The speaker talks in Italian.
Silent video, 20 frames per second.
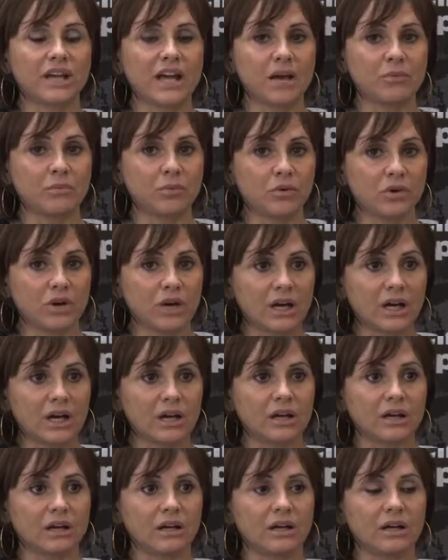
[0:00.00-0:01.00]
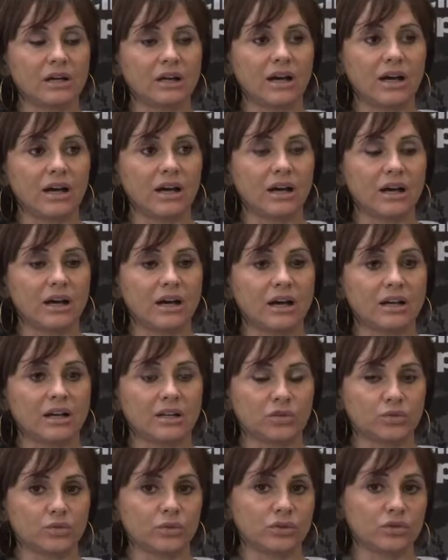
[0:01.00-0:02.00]
epoca eh, ha
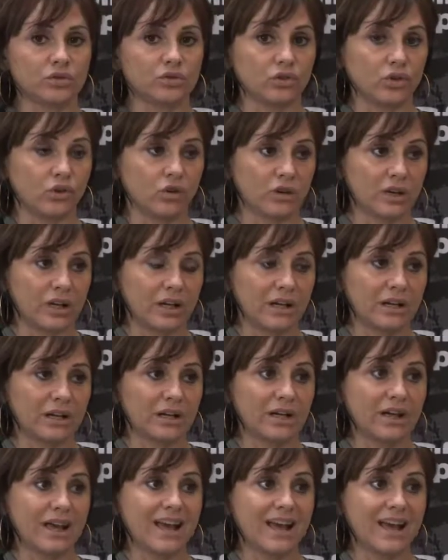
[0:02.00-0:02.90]
la sua storia